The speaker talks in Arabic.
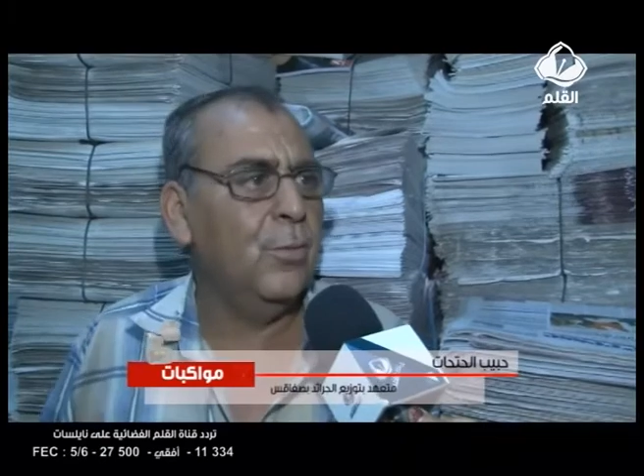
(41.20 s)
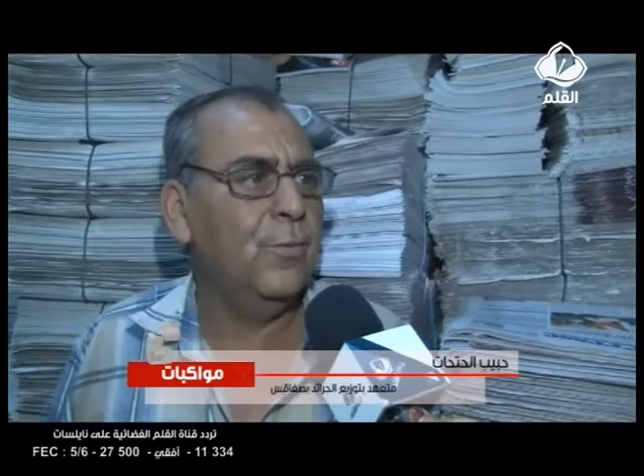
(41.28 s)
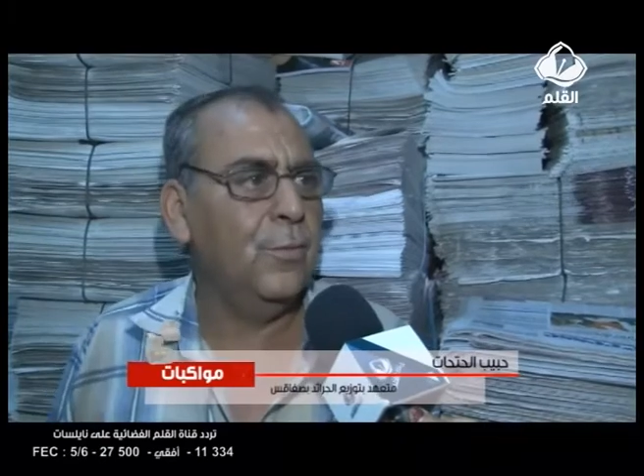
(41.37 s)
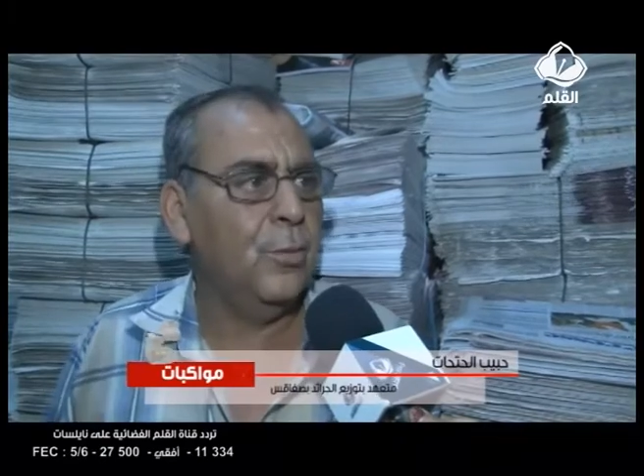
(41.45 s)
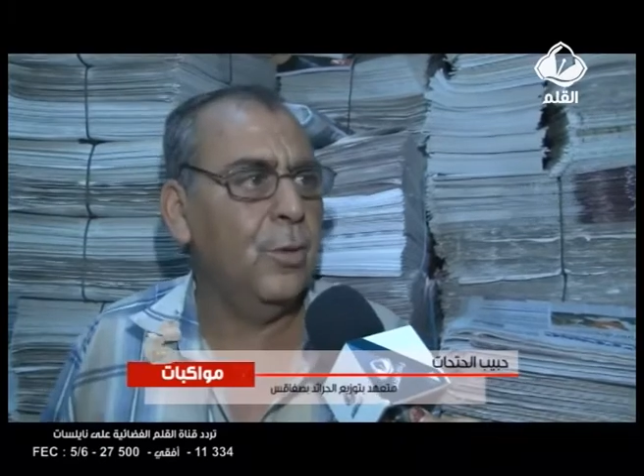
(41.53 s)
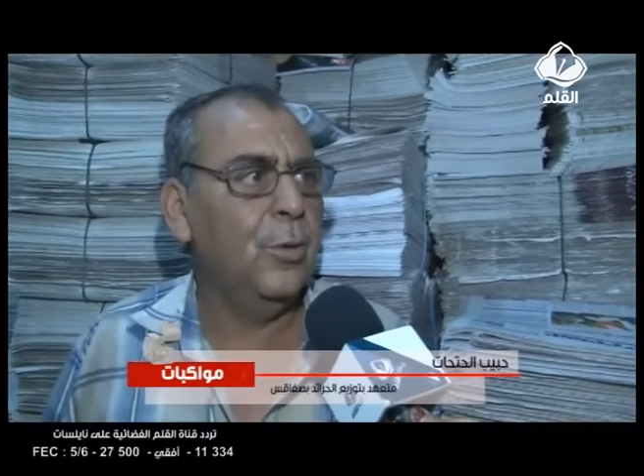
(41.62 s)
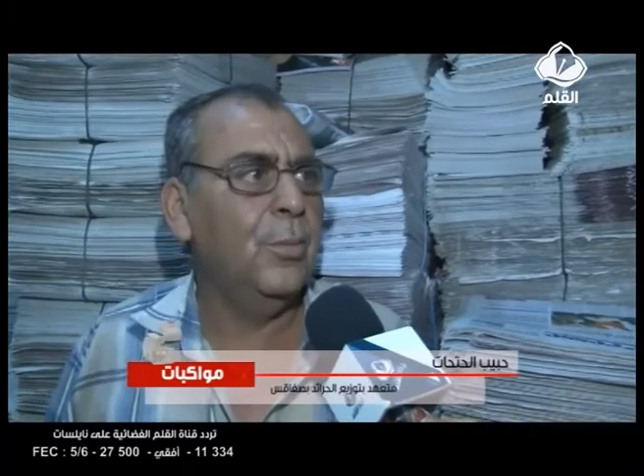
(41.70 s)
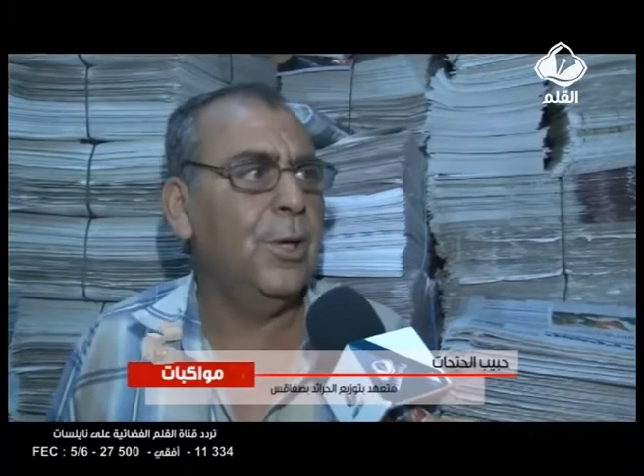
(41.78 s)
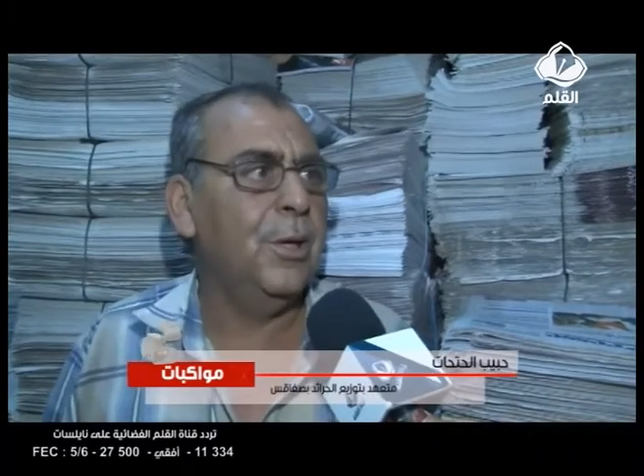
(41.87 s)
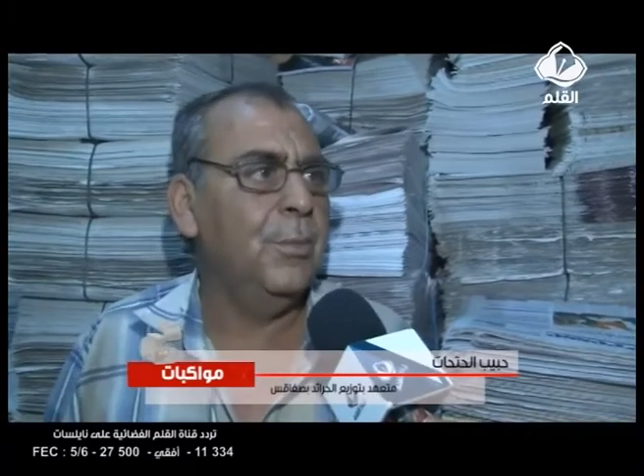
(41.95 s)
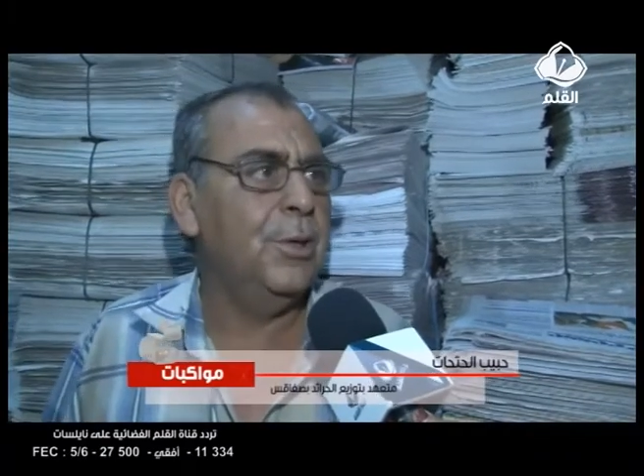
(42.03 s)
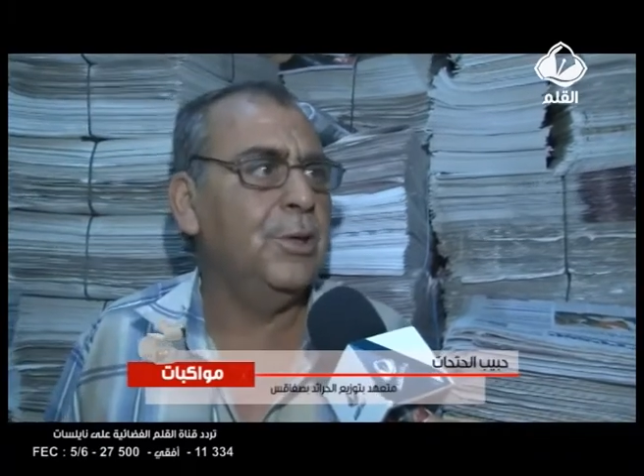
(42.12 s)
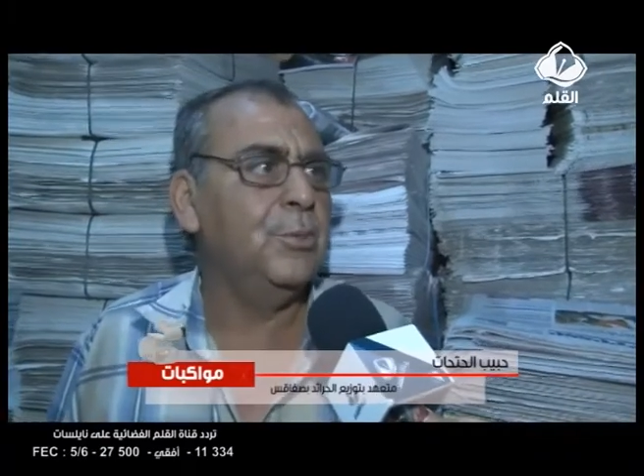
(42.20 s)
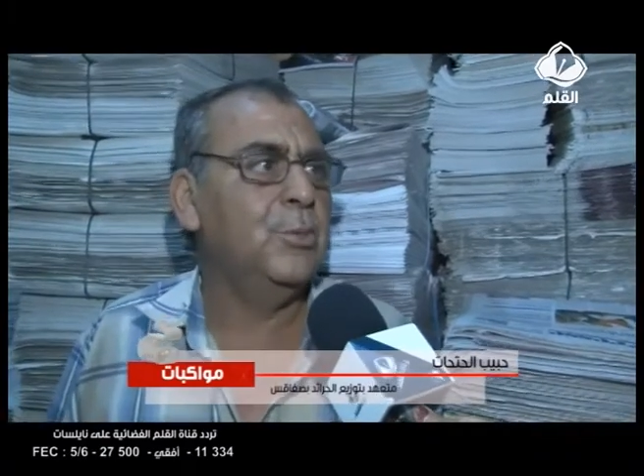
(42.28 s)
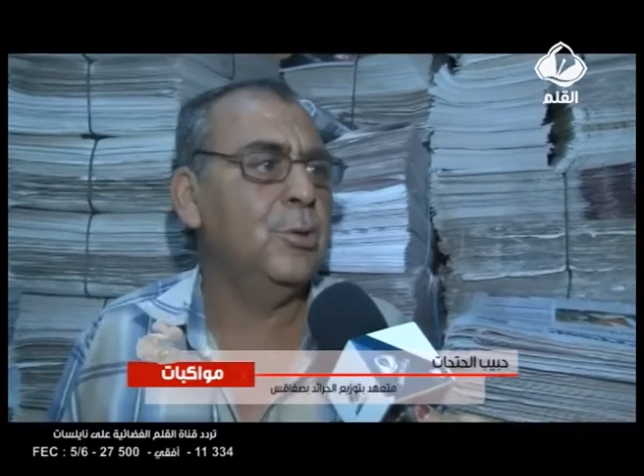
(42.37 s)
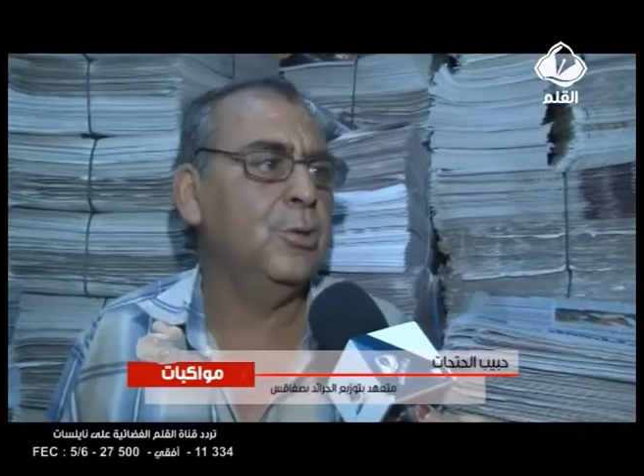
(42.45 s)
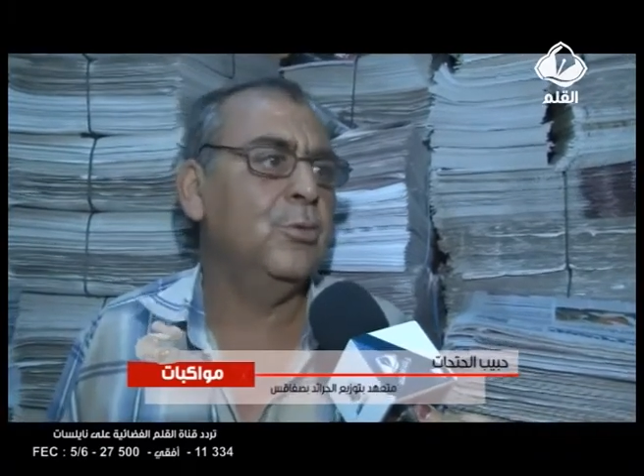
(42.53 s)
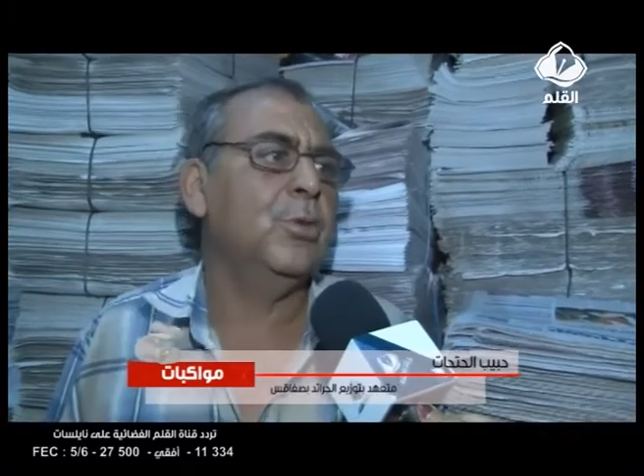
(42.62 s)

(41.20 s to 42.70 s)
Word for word: وموفمون معناها ما نجموش